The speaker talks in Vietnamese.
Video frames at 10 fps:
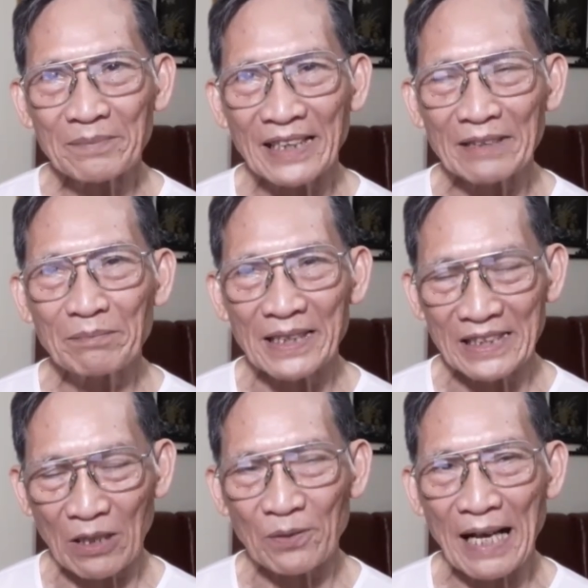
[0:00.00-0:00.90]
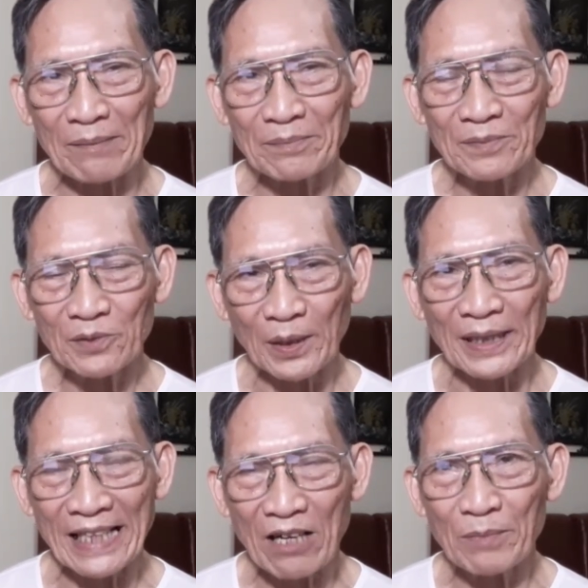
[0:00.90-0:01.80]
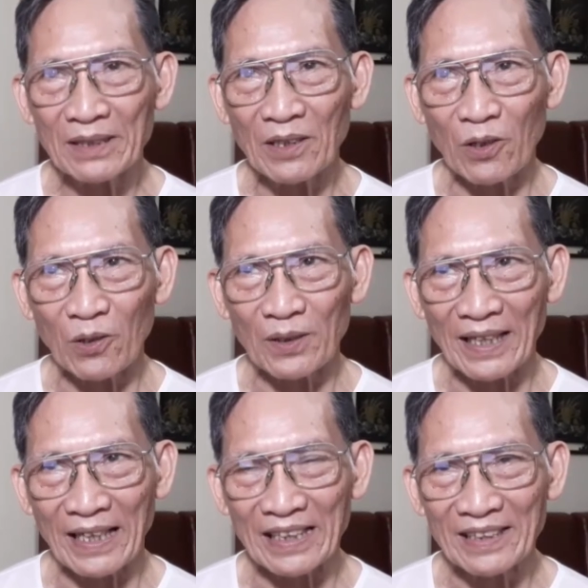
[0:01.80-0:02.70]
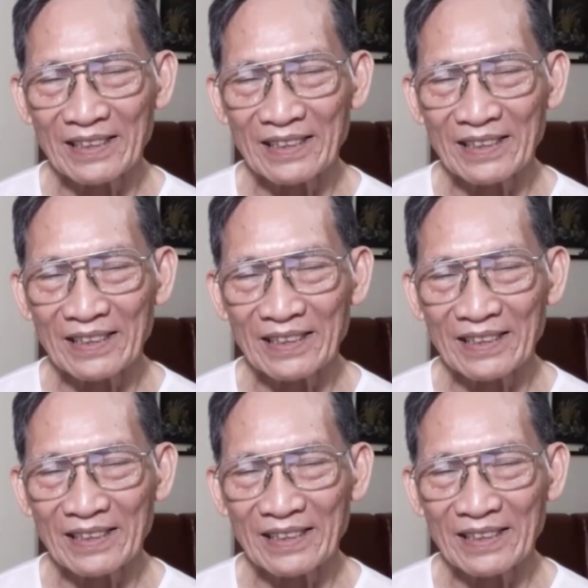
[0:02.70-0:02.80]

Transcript: đến 16 gram tùy theo mức độ là